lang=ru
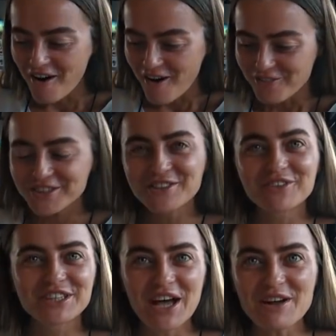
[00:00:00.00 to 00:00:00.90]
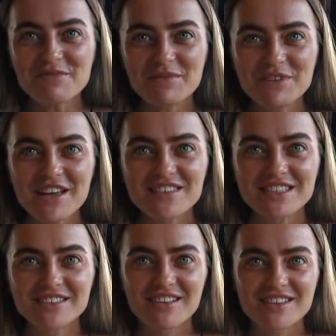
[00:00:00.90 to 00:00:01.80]
А, ты вот так про меня
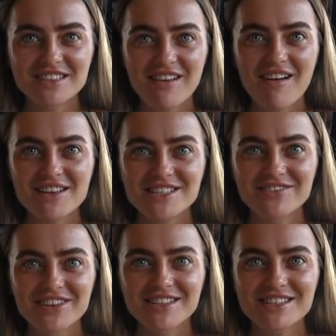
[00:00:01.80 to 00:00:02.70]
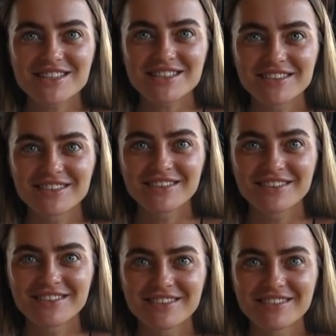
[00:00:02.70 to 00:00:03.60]
всегда рассказываешь. Ну да.
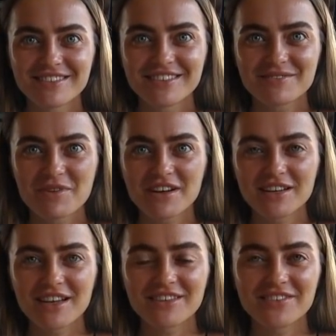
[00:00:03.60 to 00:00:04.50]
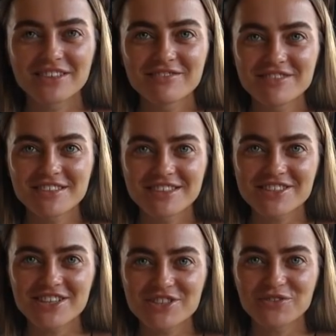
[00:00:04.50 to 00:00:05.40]
Пока я отвернусь, ты
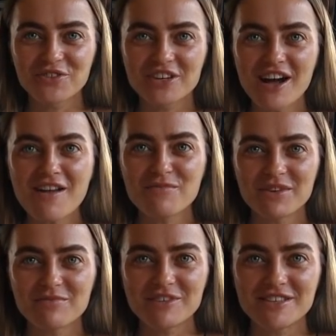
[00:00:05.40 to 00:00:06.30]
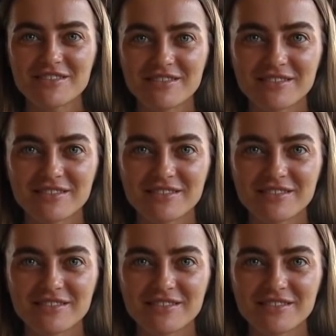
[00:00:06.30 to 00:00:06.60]
начнешь врать про меня.